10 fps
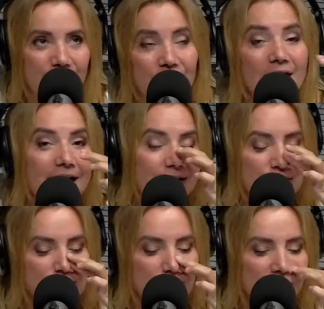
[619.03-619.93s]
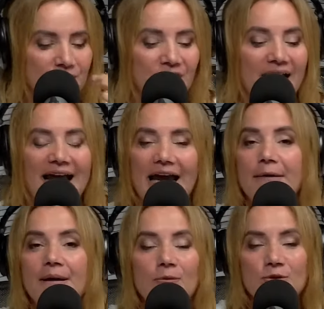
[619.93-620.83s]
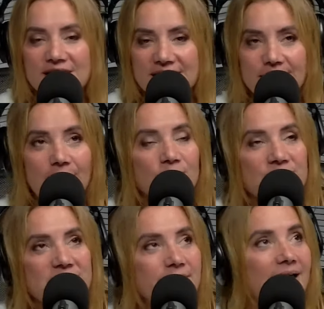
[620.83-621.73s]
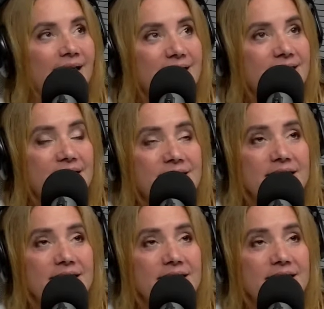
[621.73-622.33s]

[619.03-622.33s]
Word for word: Eso es un montón. Eve, muchísimas, muchísimas gracias.